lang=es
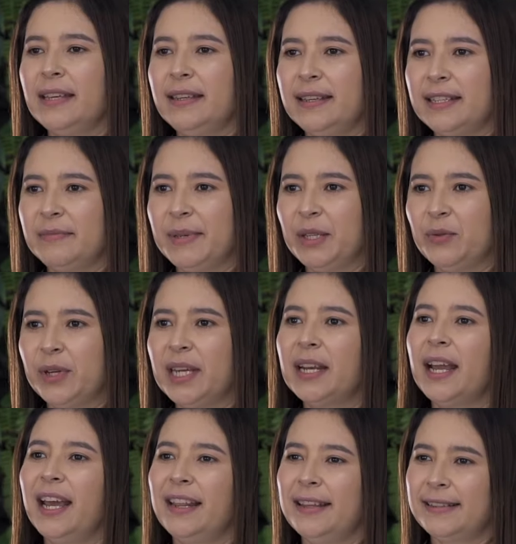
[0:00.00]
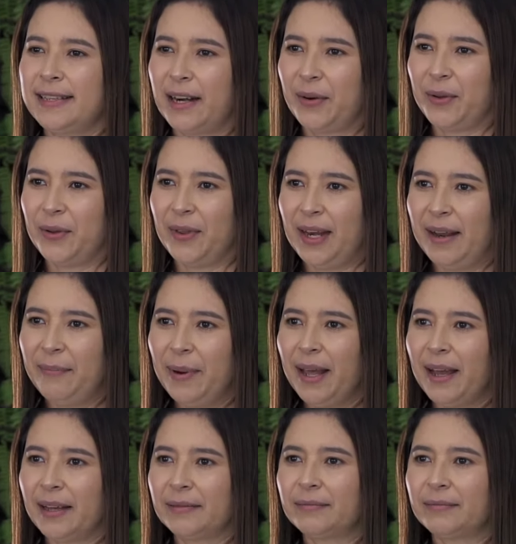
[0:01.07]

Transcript: y disminuir el desarrollo de la plaga.